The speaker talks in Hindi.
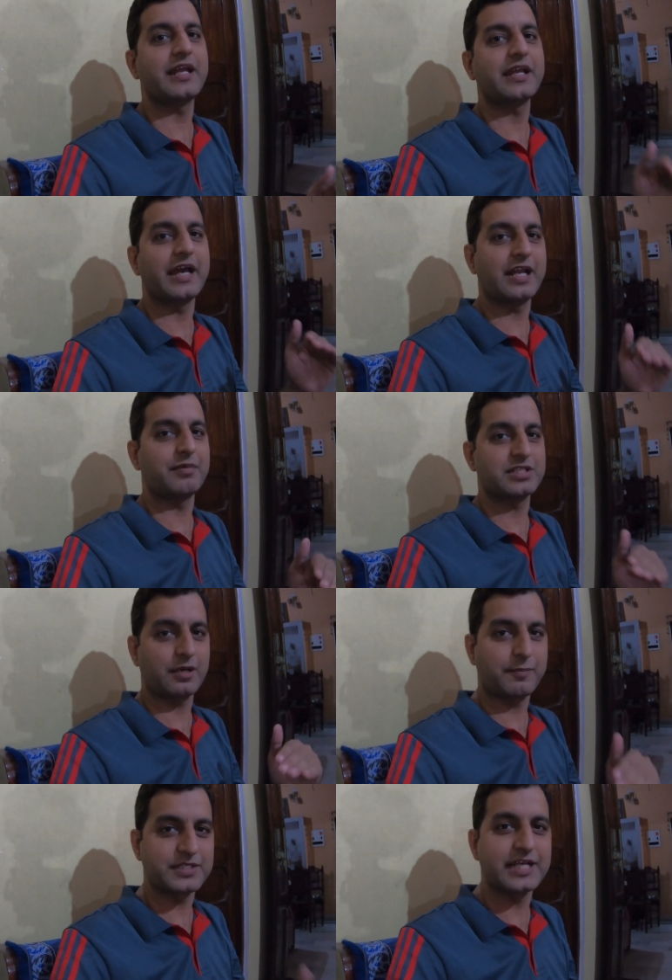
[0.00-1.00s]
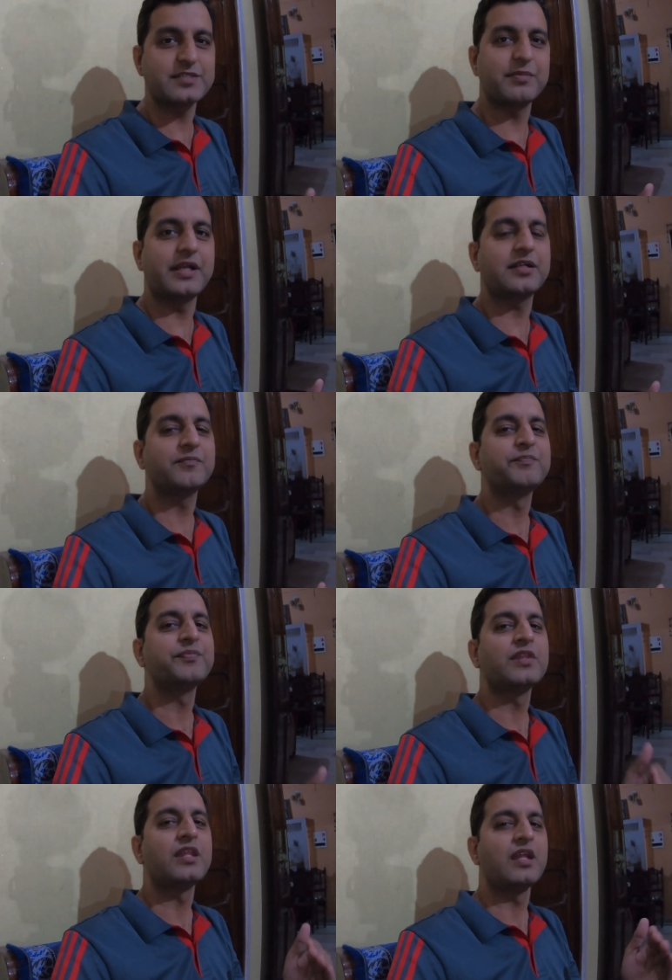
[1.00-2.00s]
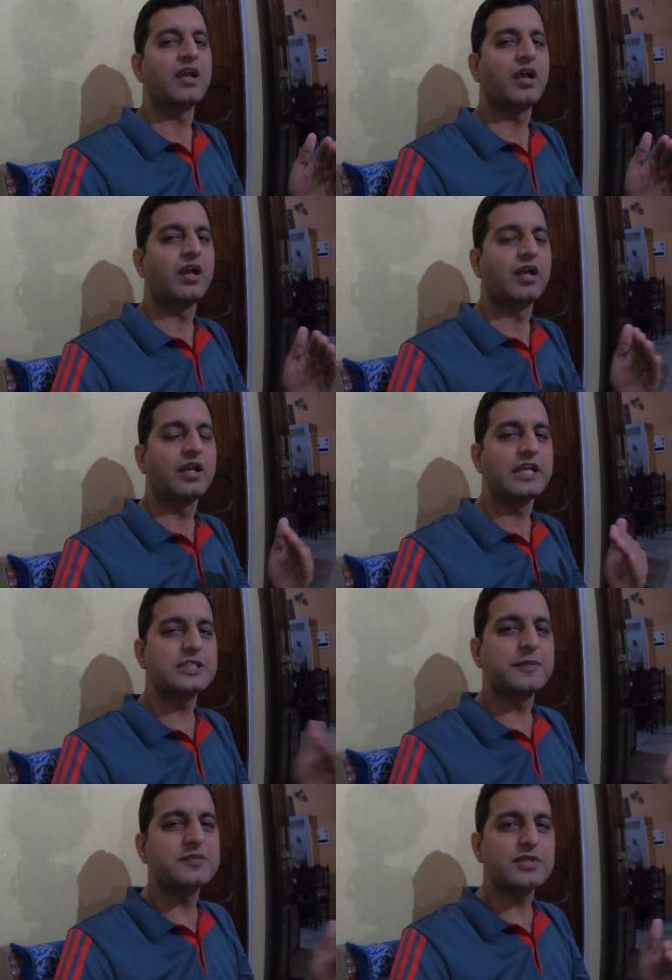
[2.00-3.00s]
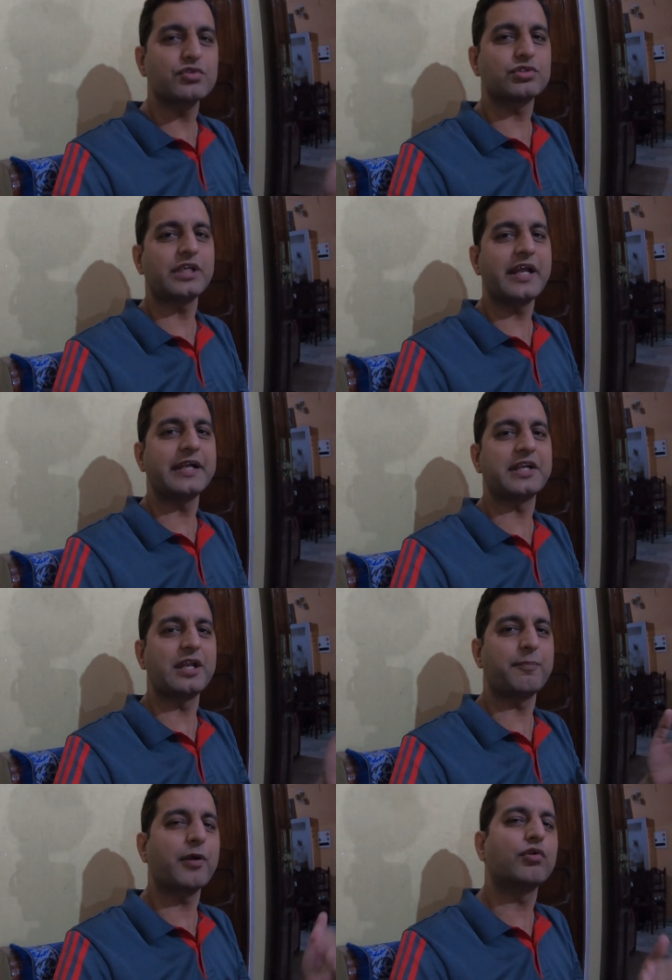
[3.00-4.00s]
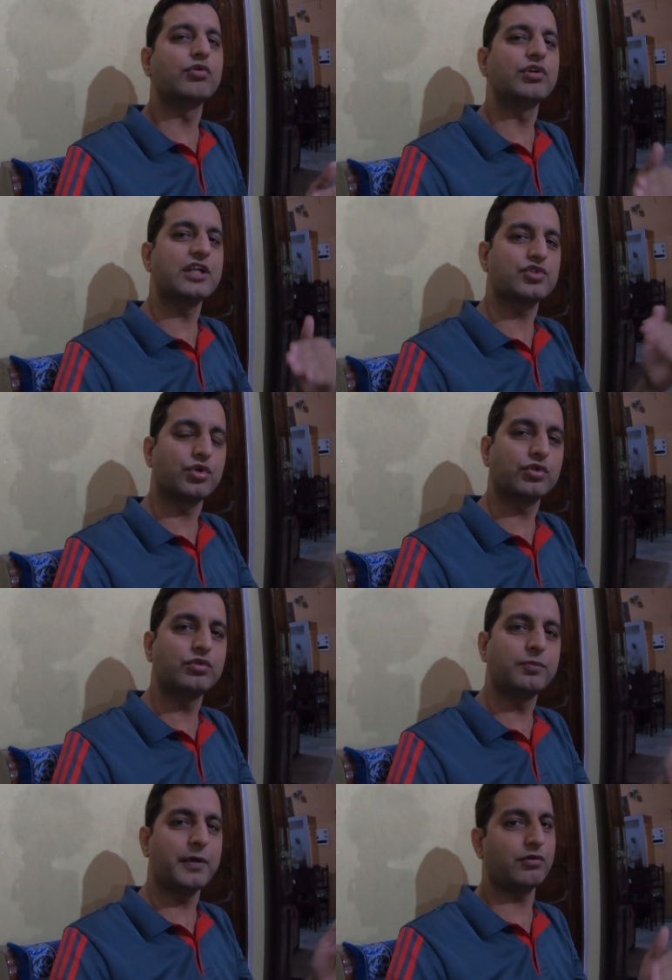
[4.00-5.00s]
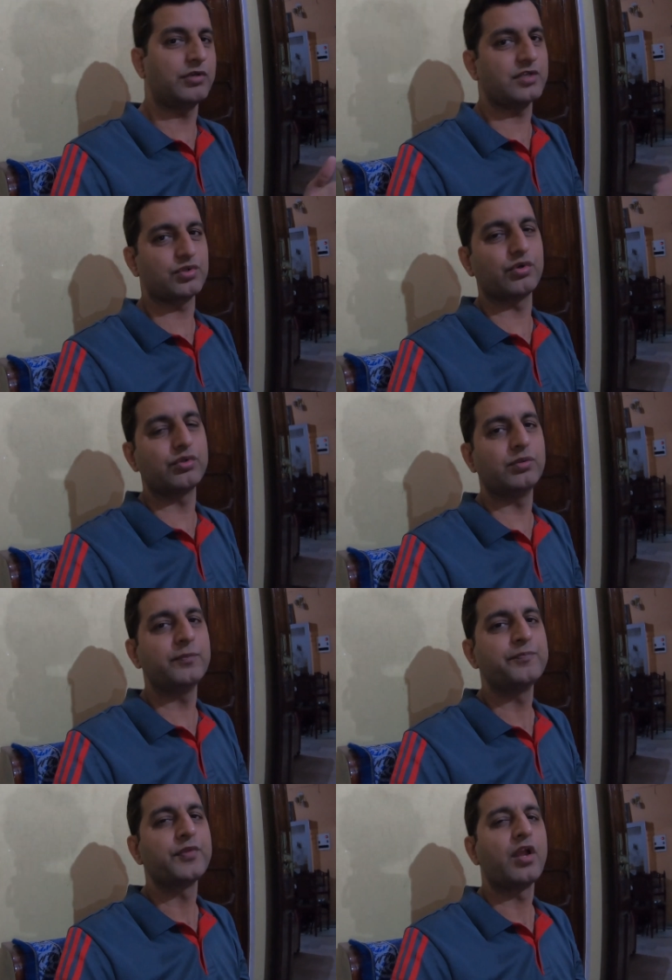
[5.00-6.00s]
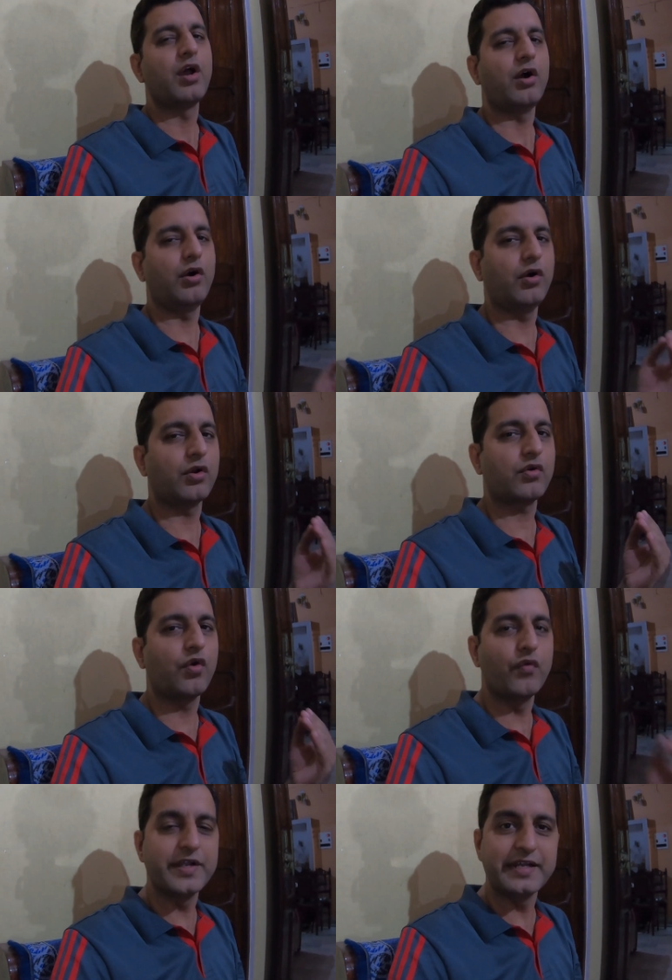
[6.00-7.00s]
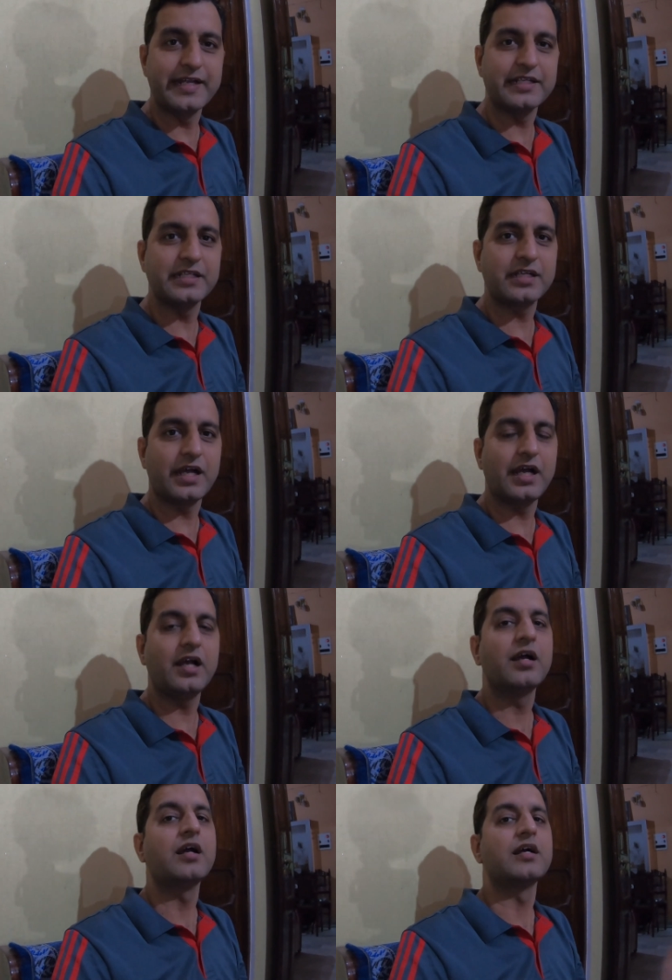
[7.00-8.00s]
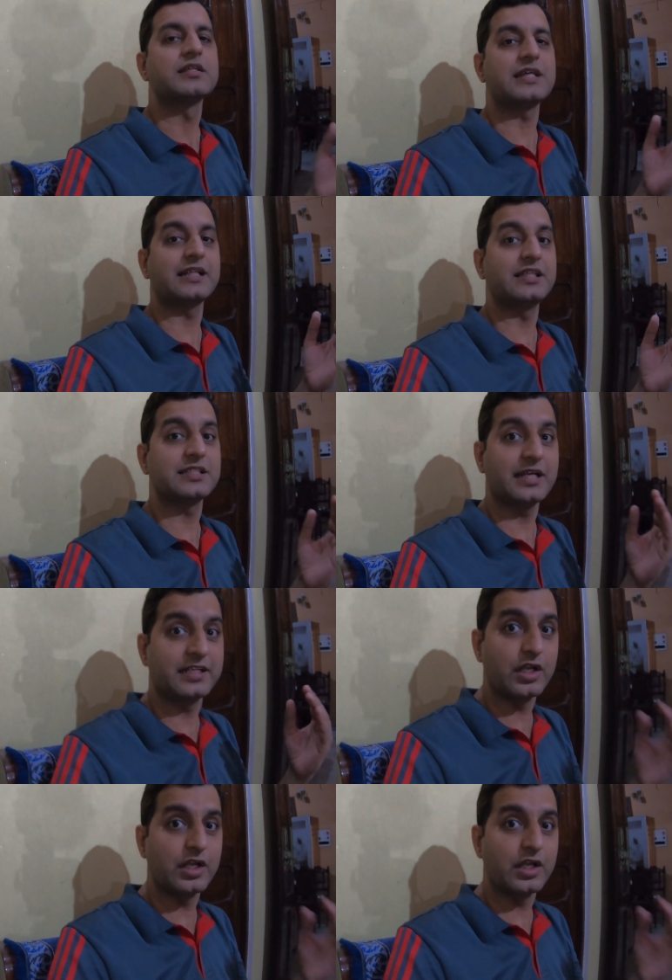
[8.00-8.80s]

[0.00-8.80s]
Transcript: है ग्यारह बजकर पचास मिनट इस बीच में सोचता रहा कि ट्रेन पकड़ूँ या छोड़ दूँ पकड़ूँ या छोड़ दूँ और कोविड नाइन्टीन का साथ ही साथ